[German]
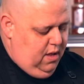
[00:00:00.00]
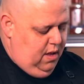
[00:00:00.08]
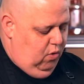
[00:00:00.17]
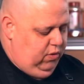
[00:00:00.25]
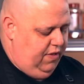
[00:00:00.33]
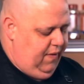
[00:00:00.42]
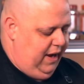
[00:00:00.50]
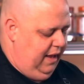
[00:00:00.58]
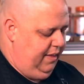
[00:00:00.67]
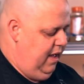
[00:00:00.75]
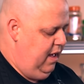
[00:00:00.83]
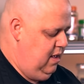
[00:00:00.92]
Oh, das war ein
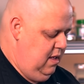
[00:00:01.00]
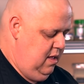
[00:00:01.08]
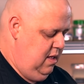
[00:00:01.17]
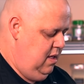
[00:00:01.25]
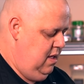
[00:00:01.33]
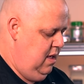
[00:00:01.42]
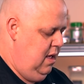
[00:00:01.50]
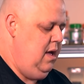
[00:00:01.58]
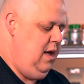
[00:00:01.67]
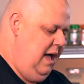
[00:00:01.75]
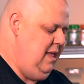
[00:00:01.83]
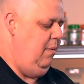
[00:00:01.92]
ganzer.
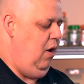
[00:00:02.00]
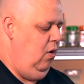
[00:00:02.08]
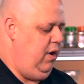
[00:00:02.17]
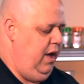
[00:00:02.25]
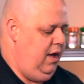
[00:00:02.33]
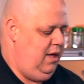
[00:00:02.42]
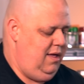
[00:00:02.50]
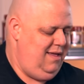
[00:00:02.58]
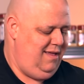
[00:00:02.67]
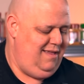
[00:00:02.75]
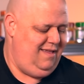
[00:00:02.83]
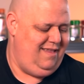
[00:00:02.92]
Ist aber auch okay.
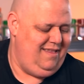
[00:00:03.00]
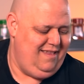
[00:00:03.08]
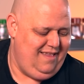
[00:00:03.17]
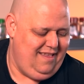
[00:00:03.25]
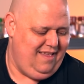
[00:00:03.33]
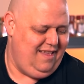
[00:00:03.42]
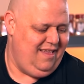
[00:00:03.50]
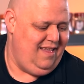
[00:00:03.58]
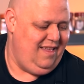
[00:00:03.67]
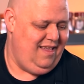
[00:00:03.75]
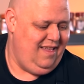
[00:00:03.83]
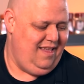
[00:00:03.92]
Äh, zwei
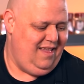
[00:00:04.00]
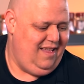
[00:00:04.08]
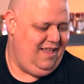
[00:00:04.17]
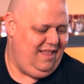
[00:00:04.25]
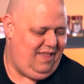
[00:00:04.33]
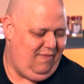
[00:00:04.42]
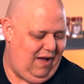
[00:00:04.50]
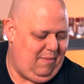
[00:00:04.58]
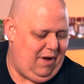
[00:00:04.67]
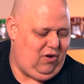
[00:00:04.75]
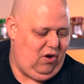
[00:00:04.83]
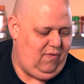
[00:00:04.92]
Kochwein.
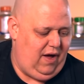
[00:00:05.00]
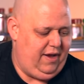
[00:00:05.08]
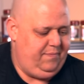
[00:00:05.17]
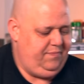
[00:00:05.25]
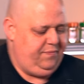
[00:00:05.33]
Zweimal Kochwein.